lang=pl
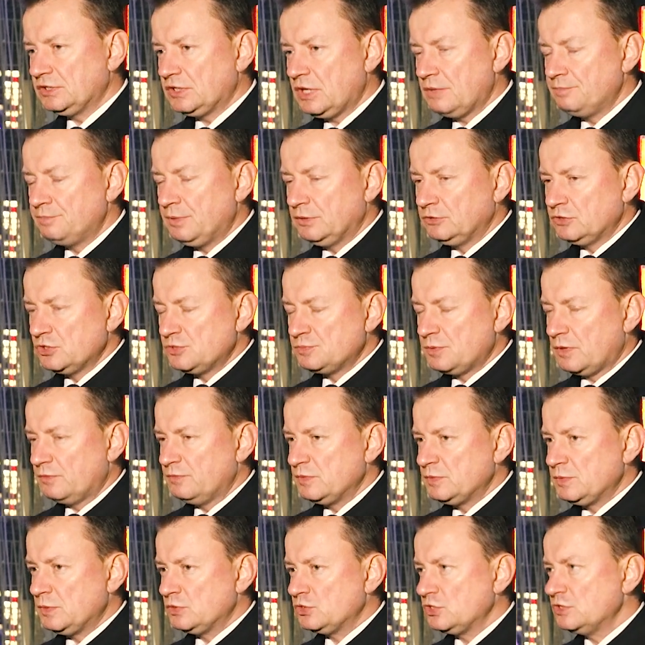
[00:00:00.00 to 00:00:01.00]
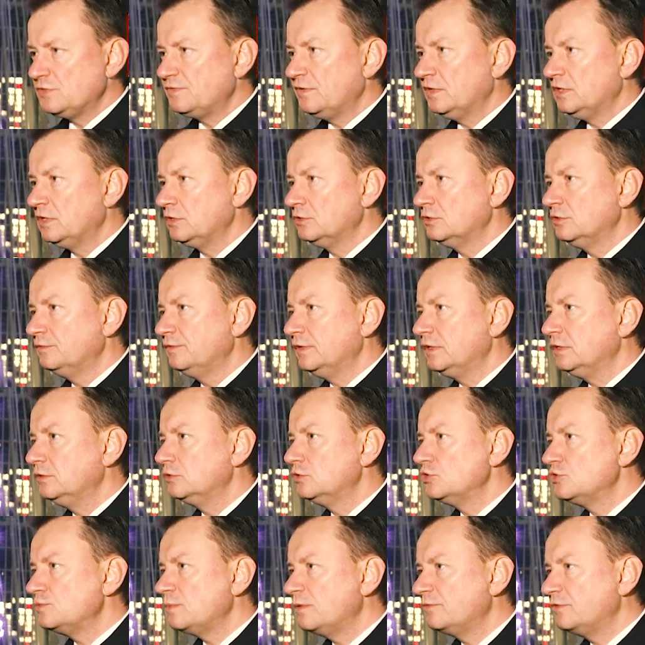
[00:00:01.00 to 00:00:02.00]
Trumpa do spraw bezpieczeństwa narodowego
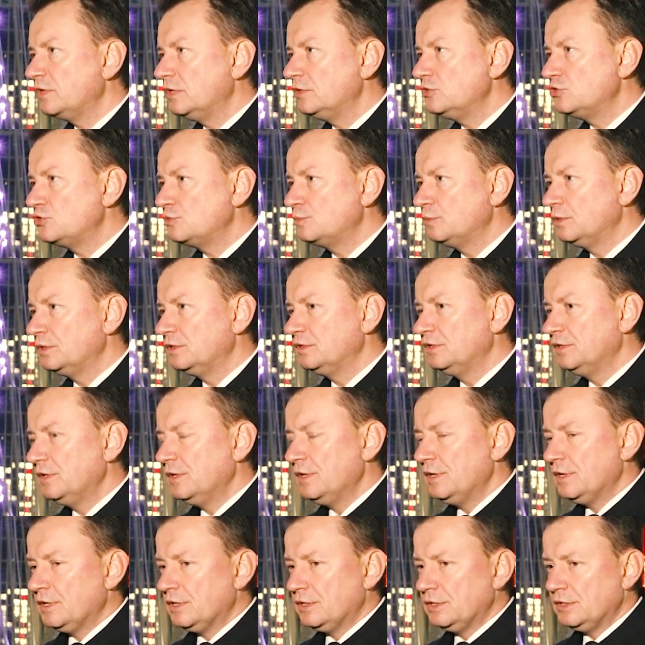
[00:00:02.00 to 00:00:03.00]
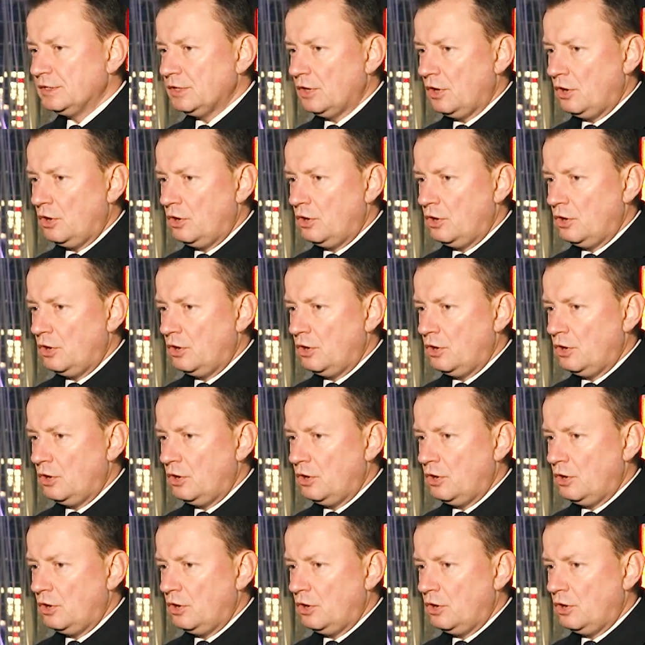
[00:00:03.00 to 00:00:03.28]
rozmawialiśmy y,